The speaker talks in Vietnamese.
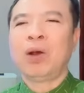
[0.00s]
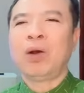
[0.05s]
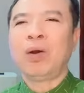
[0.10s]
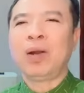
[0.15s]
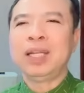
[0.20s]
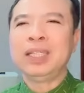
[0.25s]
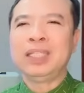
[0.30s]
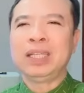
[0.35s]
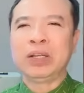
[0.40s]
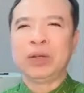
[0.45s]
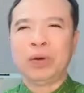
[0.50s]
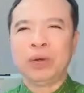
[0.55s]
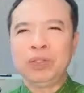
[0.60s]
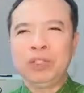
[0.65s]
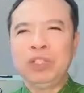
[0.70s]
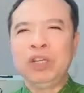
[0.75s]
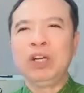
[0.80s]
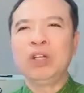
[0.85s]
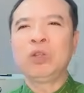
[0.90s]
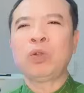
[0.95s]
có cái gì
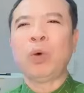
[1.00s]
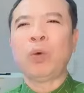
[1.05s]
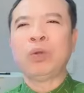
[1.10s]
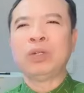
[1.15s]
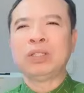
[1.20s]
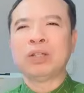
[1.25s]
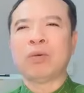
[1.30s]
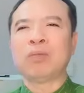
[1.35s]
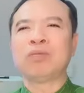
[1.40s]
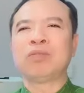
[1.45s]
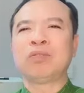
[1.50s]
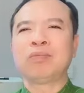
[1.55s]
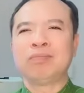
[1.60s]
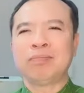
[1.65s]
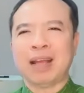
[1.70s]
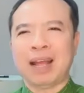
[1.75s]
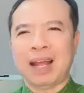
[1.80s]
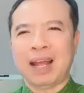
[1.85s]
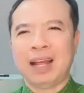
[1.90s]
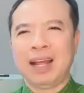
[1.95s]
đó chưa tôn trọng
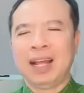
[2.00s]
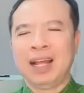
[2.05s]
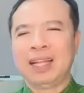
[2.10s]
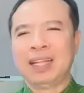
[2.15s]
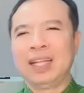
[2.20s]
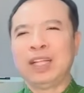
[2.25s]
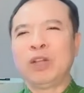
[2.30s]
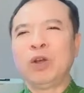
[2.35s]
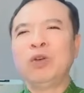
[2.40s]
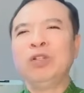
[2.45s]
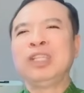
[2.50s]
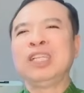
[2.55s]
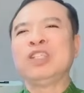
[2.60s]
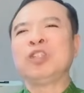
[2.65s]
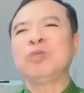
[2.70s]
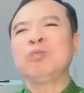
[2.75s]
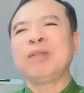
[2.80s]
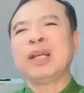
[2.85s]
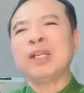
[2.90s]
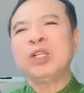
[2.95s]
chúng ta thì thôi
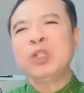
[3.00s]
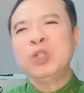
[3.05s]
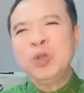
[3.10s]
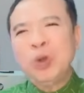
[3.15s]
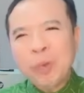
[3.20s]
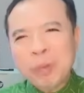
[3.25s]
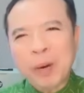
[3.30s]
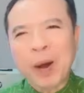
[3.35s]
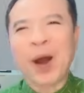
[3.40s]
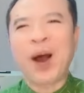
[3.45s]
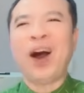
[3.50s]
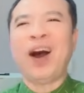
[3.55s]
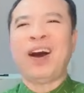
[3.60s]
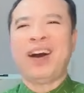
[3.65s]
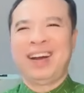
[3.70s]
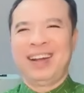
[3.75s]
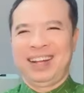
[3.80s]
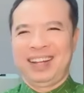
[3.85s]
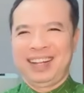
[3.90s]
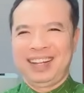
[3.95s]
thì chúng ta giúp
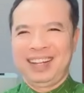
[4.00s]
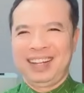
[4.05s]
họ